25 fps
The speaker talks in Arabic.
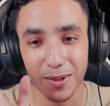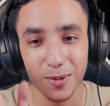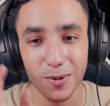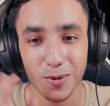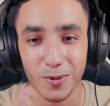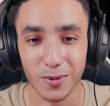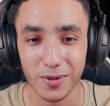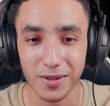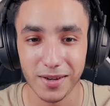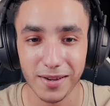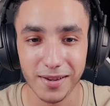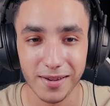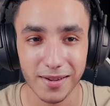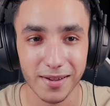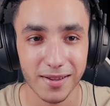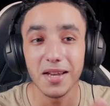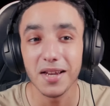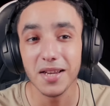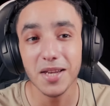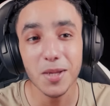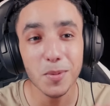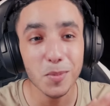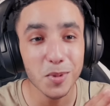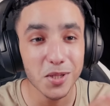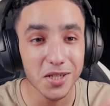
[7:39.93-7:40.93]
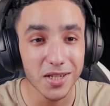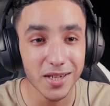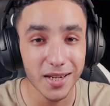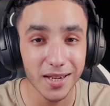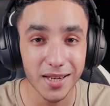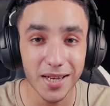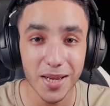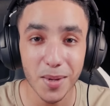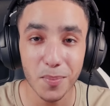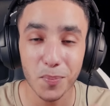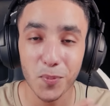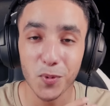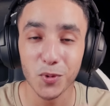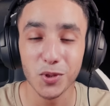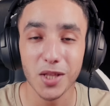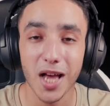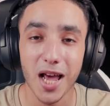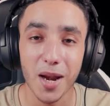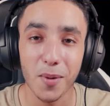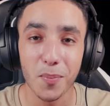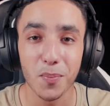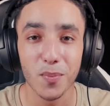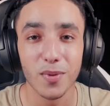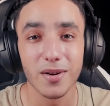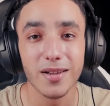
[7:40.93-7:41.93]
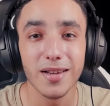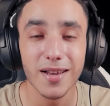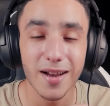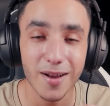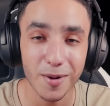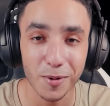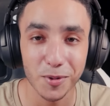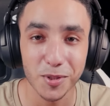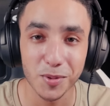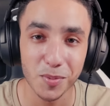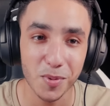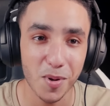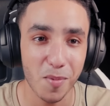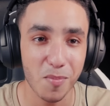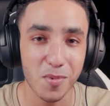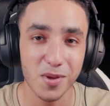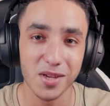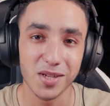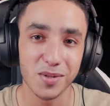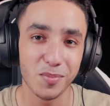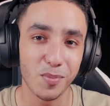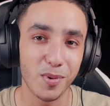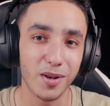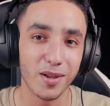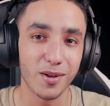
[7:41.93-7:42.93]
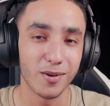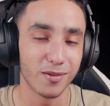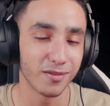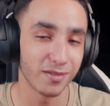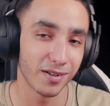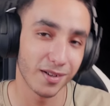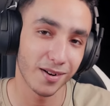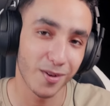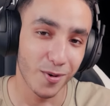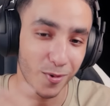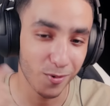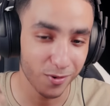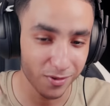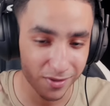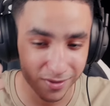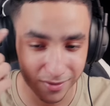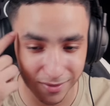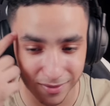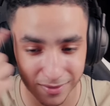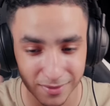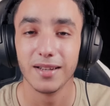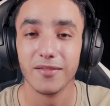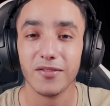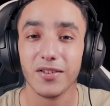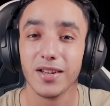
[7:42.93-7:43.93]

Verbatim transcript: الاغنيه يعني ماشي كليب وضرب مليار و700 مليون الخوت